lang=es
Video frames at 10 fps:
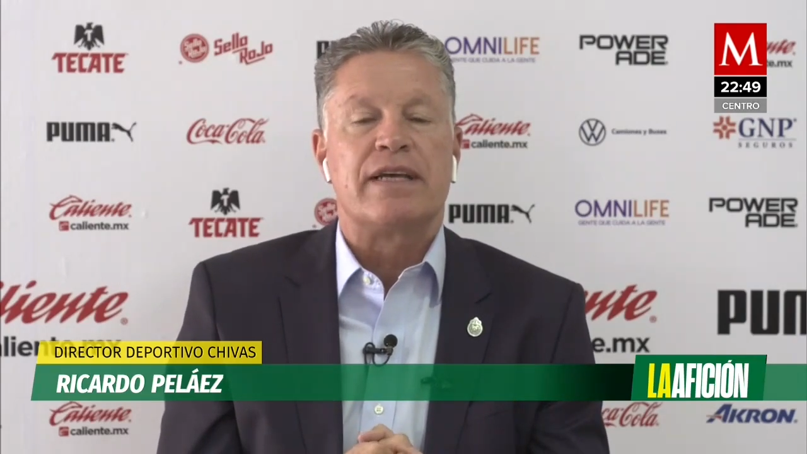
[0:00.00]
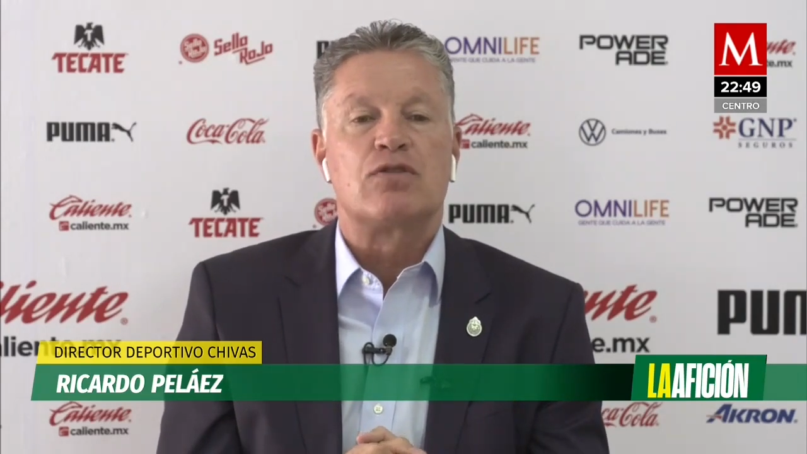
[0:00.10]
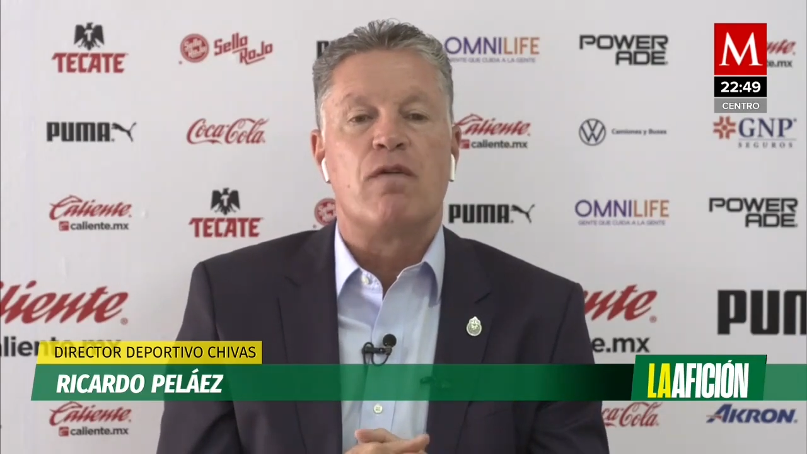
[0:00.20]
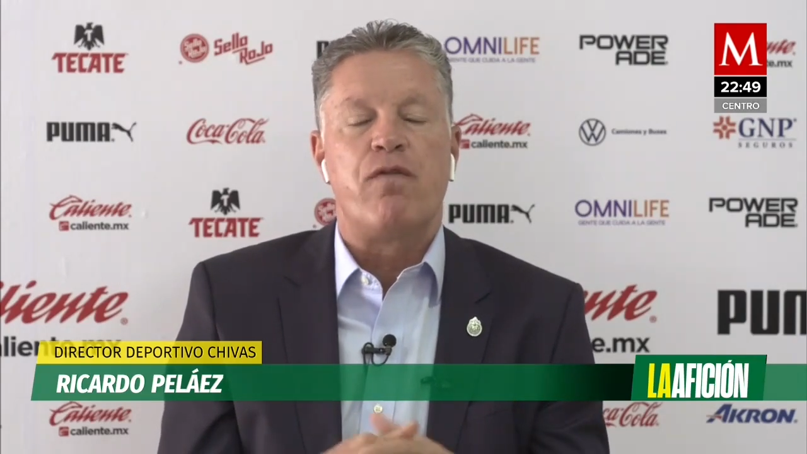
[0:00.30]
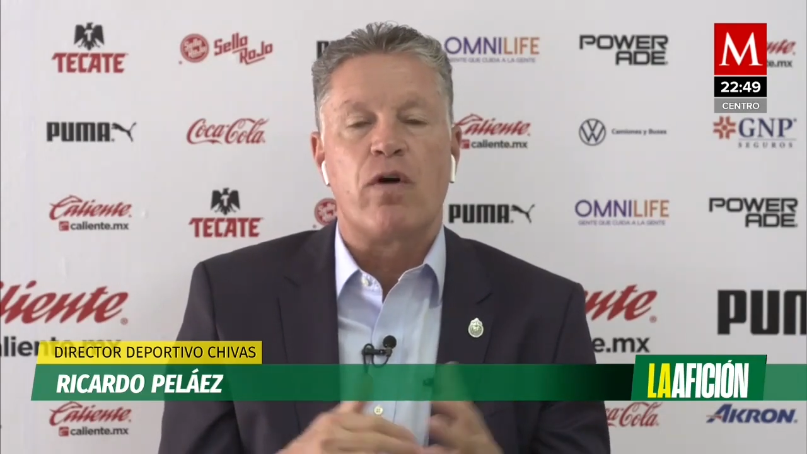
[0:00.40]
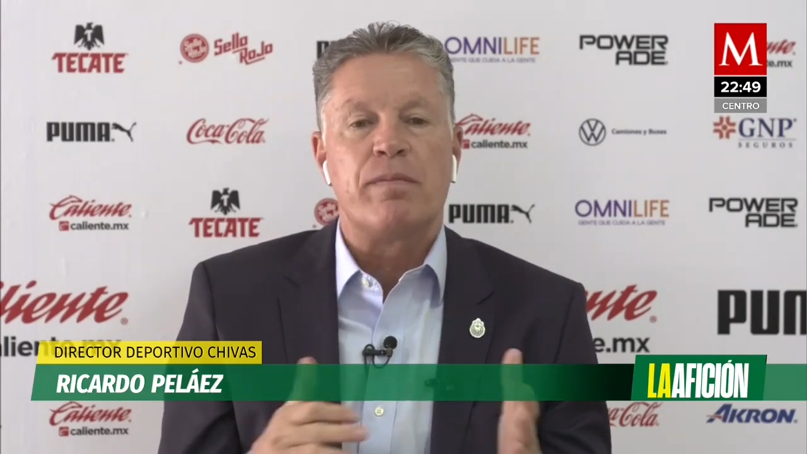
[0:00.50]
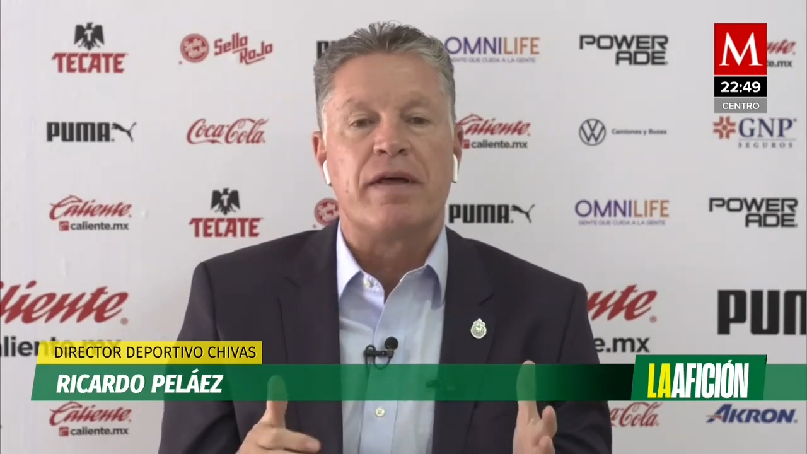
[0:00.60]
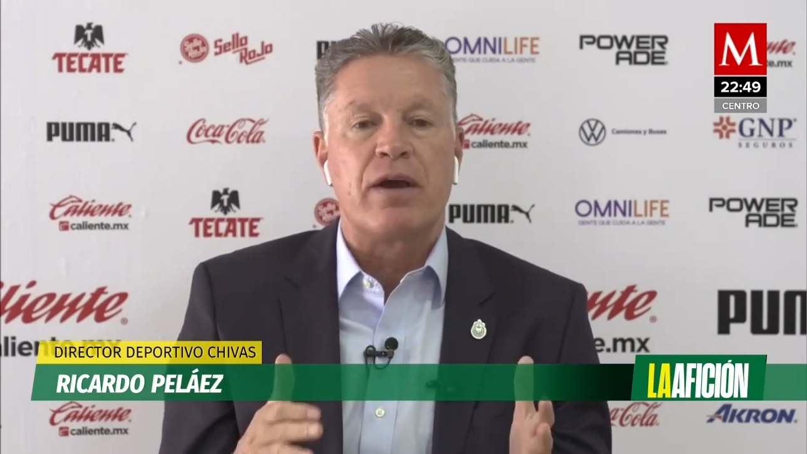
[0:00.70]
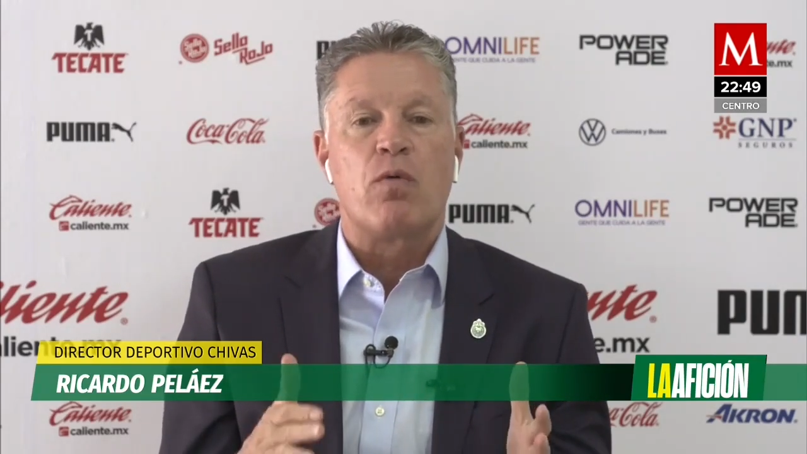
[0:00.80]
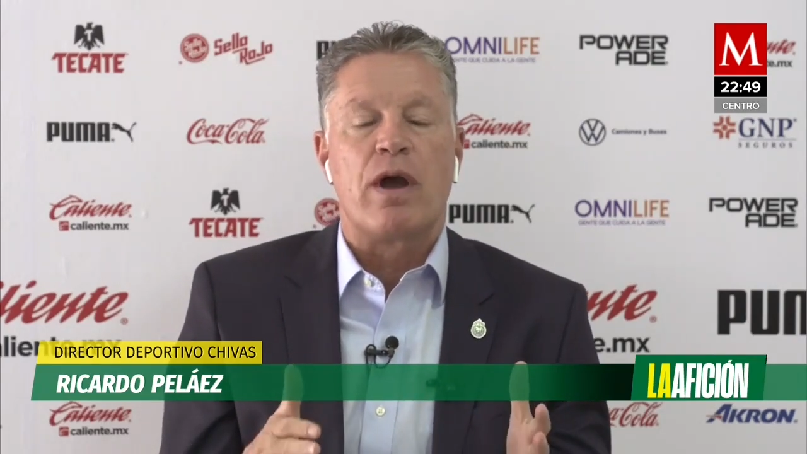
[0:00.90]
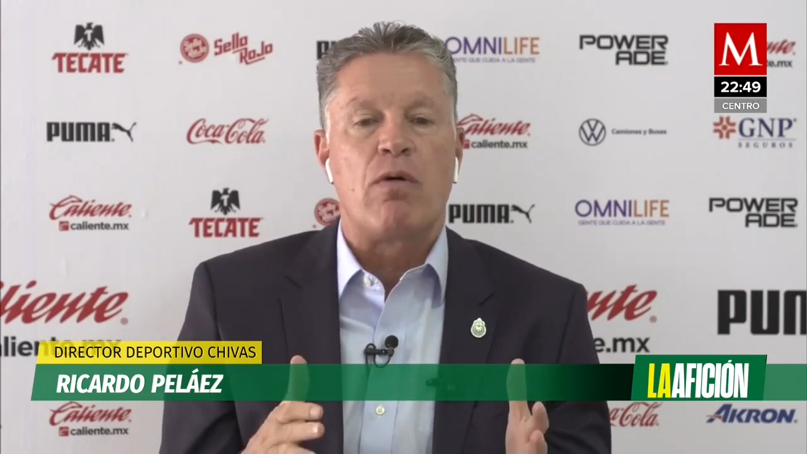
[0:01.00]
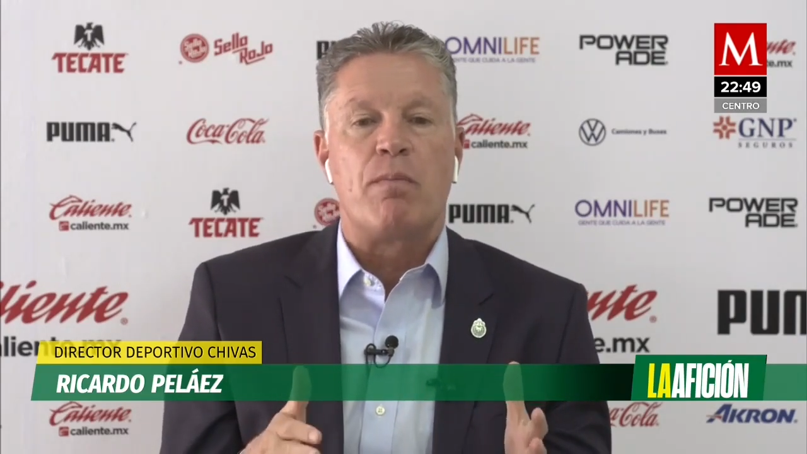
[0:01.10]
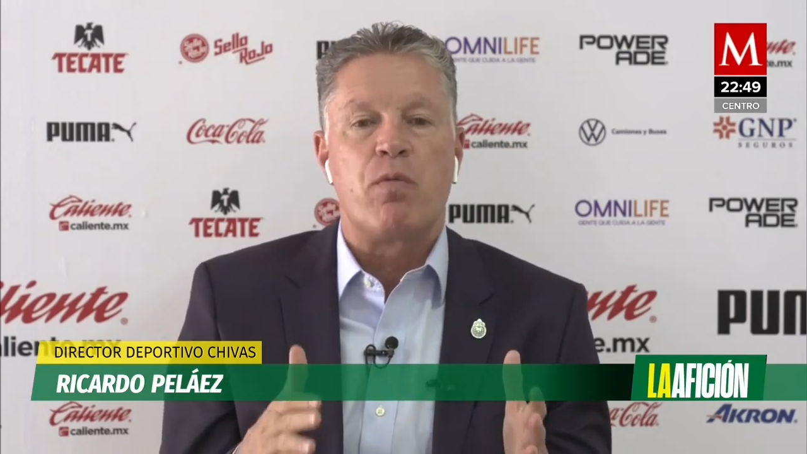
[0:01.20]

que su forma de juego